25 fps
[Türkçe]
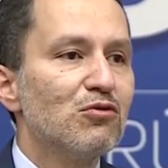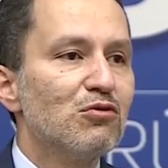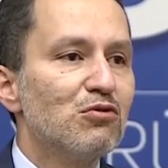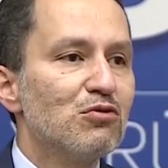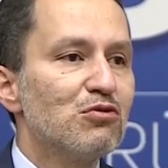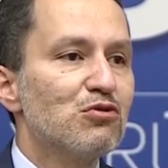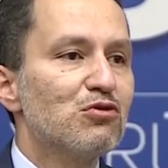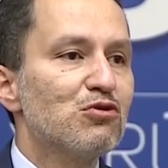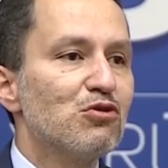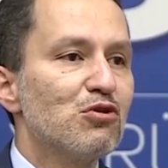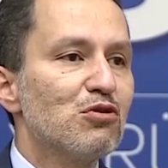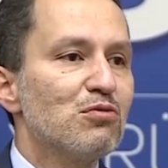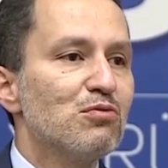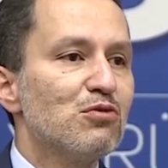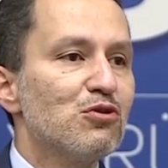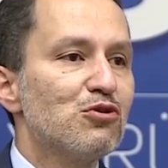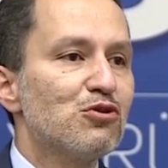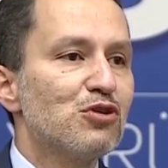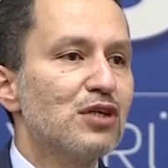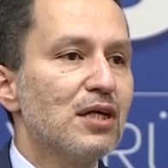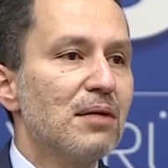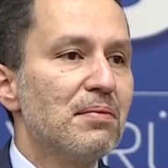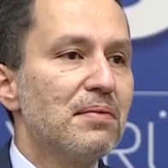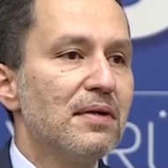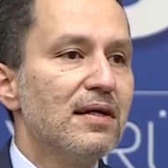
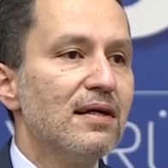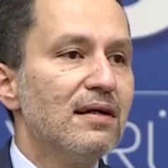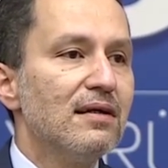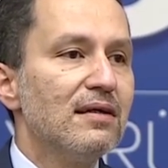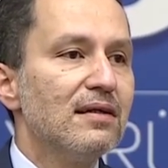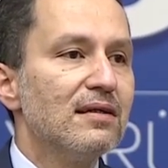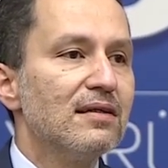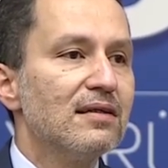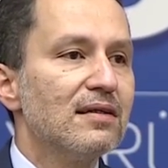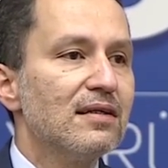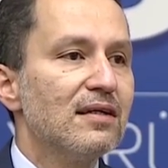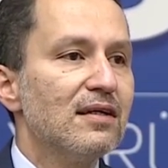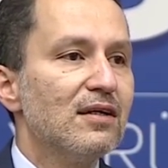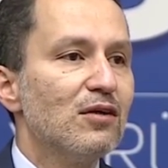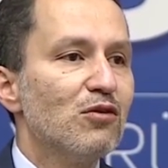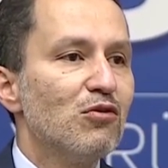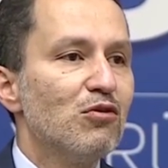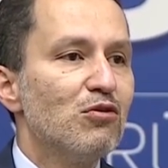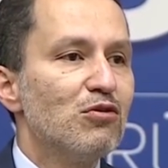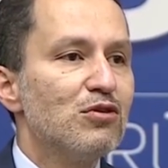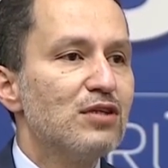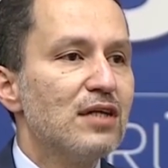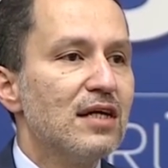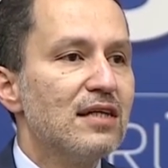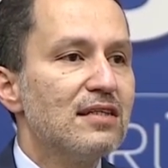unsurmuş gibi
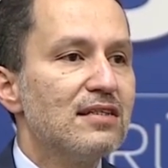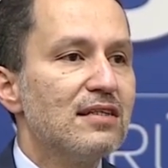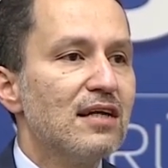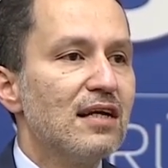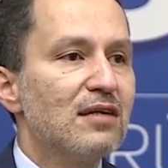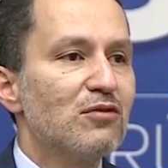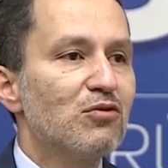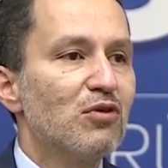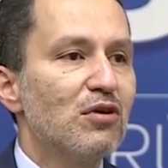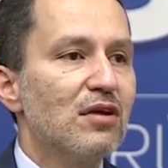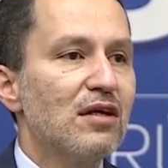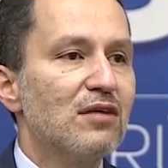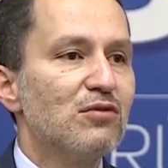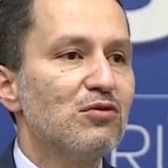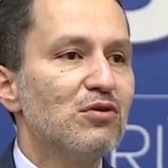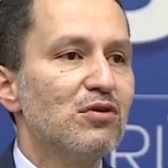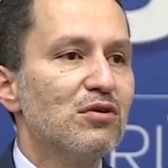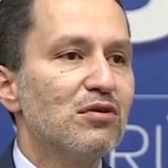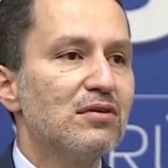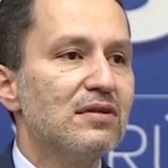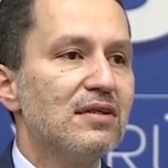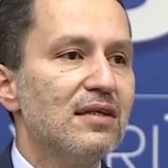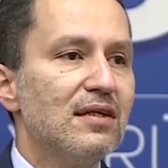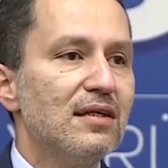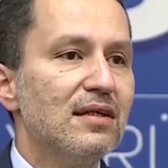özel sektöre
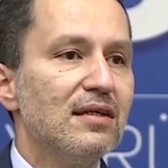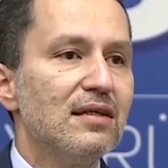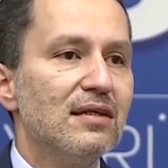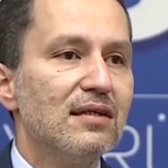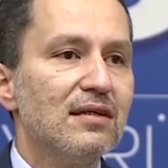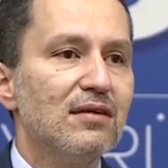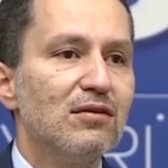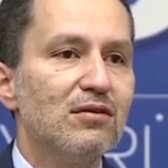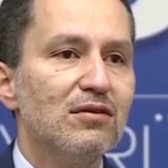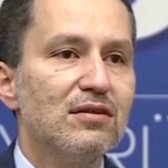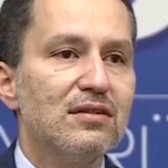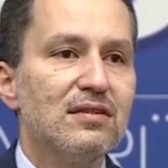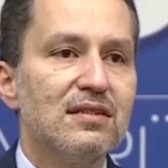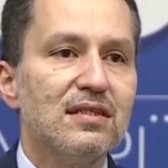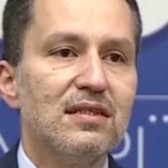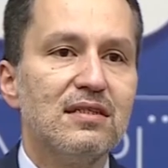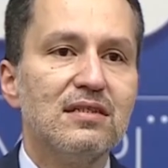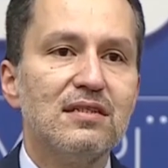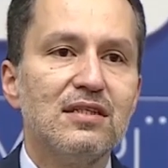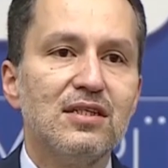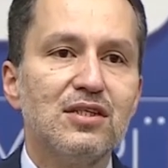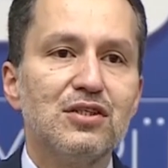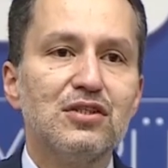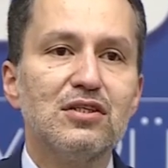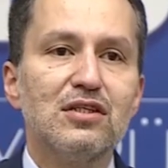diyor ki
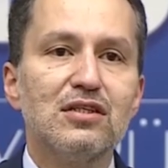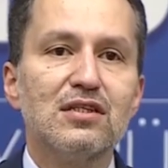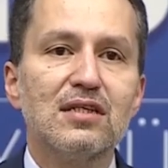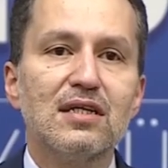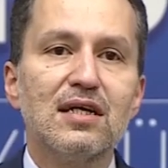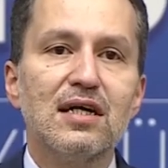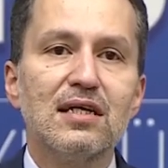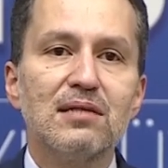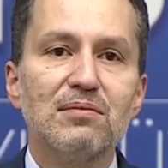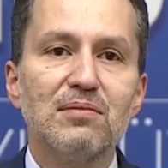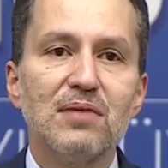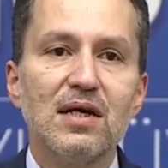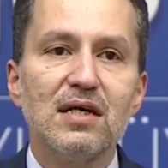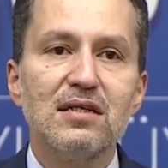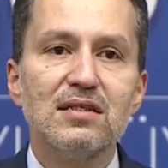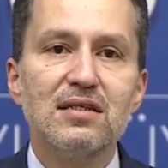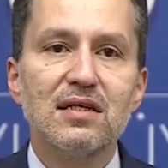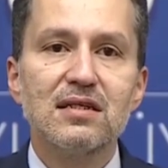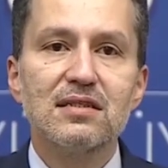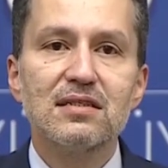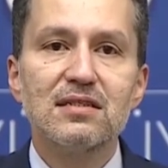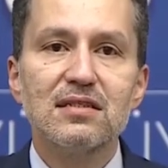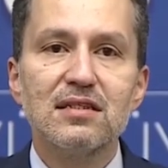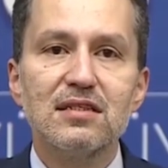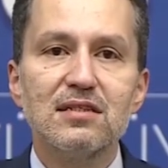siz işçi
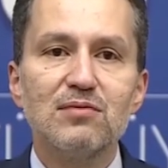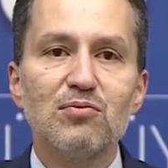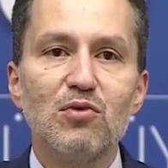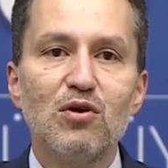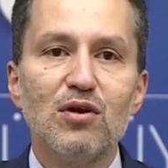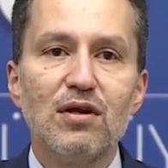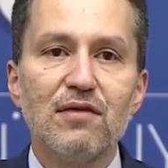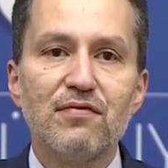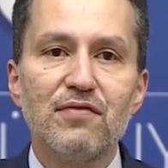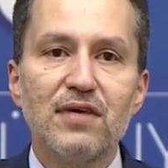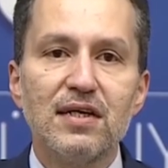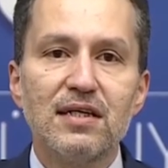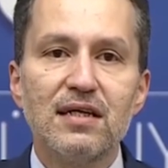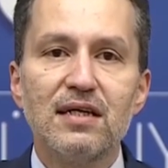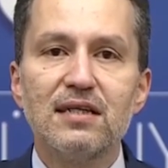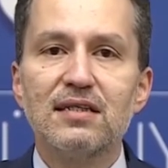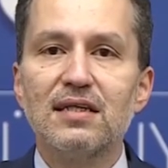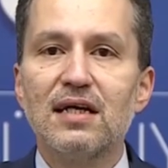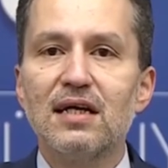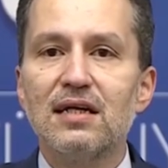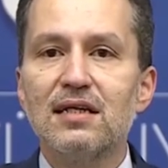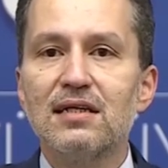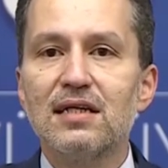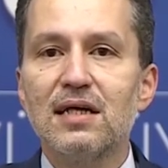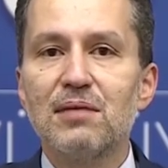çıkartmayacaksınız, böyle
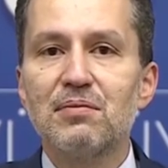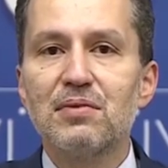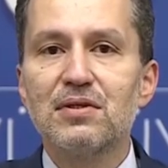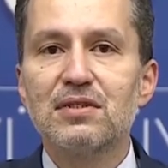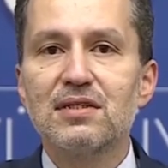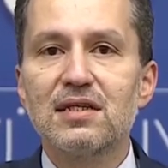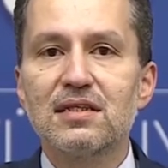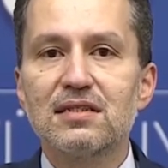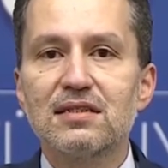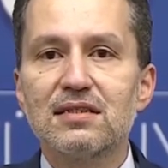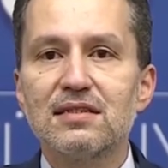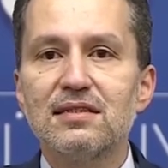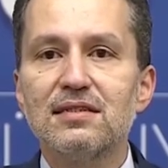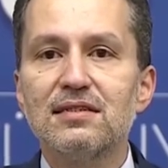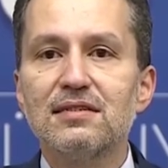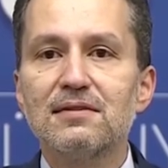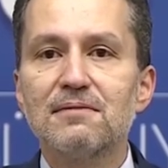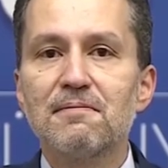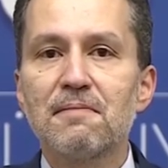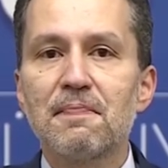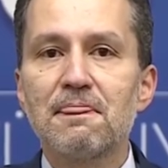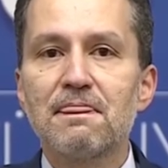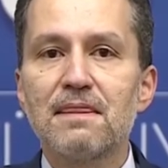fedakarlık yapacaksınız.